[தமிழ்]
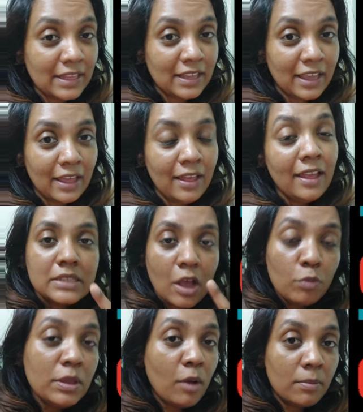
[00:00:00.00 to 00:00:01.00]
தீங்க
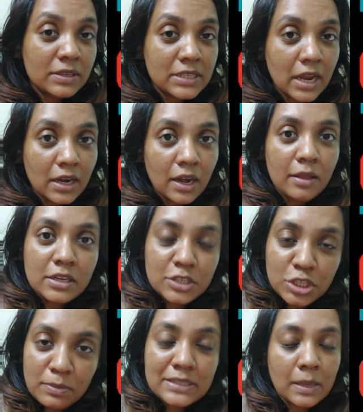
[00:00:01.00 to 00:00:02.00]
சௌமி மாமி சேனல
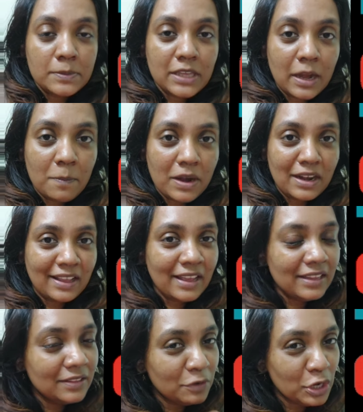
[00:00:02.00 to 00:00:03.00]
நிச்சயமா சப்ஸ்கிரைப் பண்ணுங்க
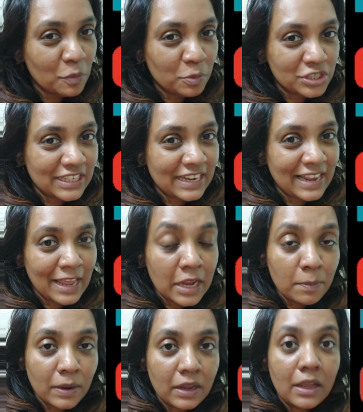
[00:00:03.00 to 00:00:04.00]
இந்த வீடியோ பிடிச்சிருந்தா
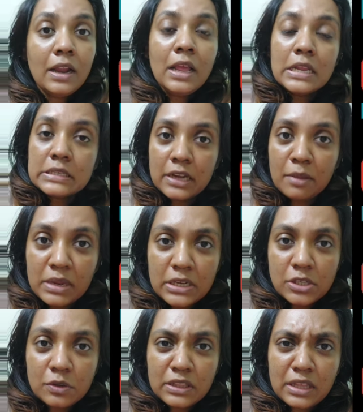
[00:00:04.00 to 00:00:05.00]
லைக் பண்ணுங்க சில
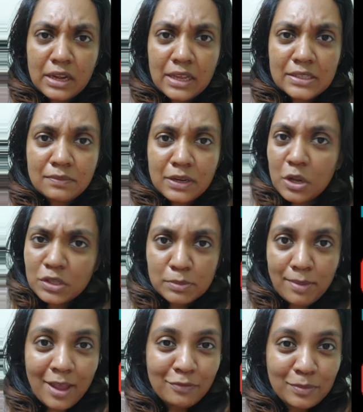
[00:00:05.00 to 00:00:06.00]
மீட் யூ இந்த நெக்ஸ்ட் வீடியோ
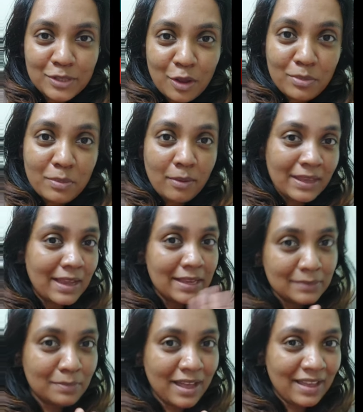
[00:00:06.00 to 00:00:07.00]
இட்ஸ் பாய் ஃப்ரம் சௌமி மாமி
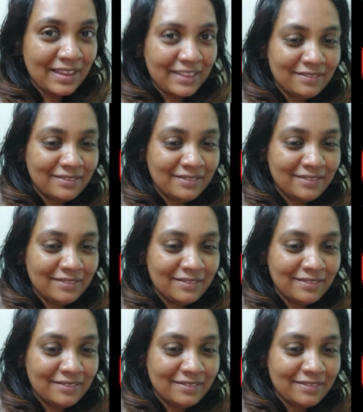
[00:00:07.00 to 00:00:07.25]
கைஸ் பாய்